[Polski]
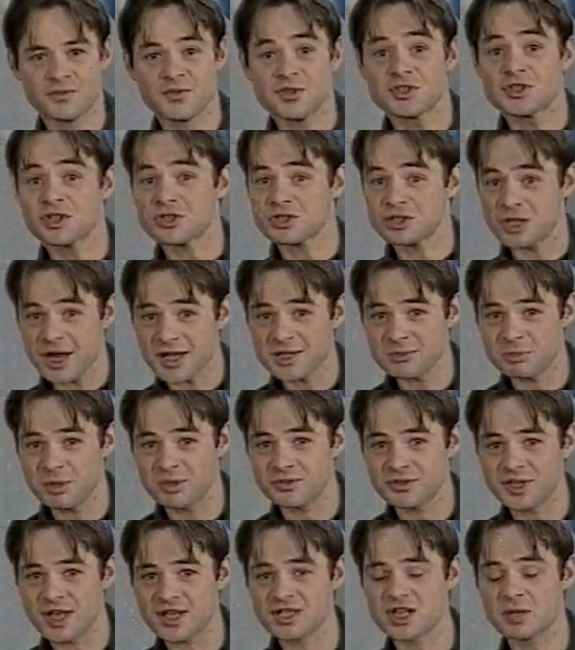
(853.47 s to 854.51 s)
Więc jeszcze raz
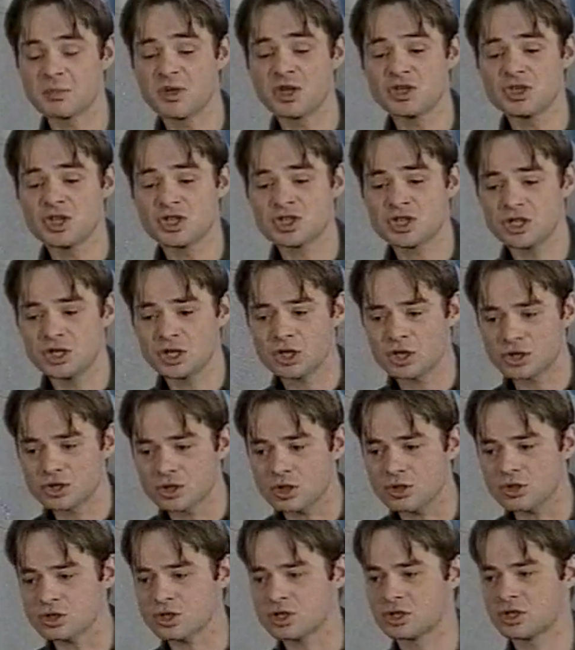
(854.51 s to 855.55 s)
powtarzam, jeżeli
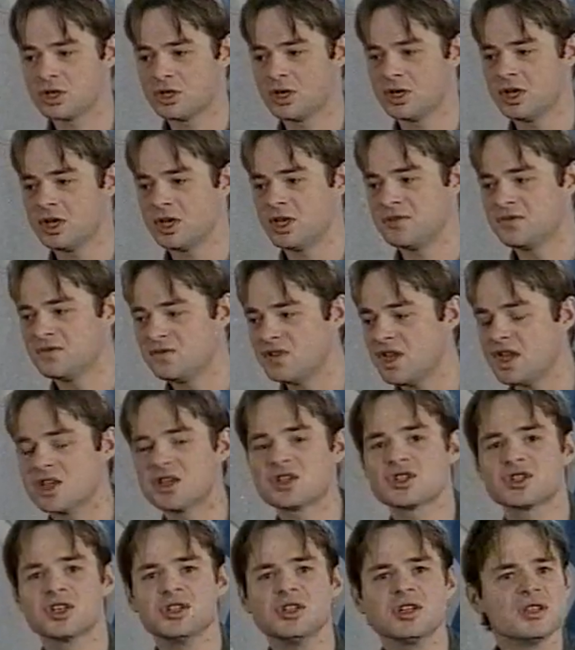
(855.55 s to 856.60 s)
ktoś
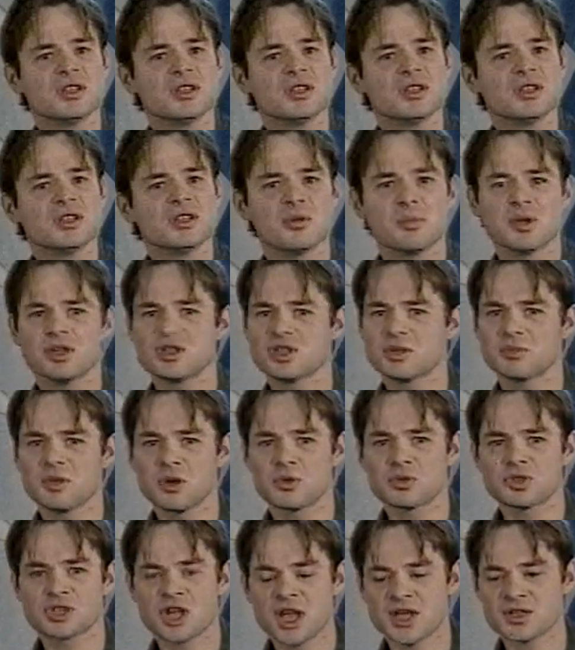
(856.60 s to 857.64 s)
wie, że nigdy nie
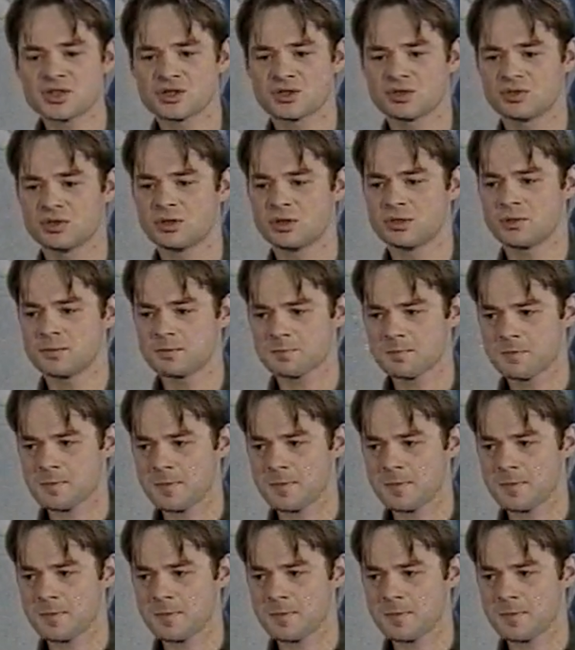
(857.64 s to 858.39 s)
będzie miał czasu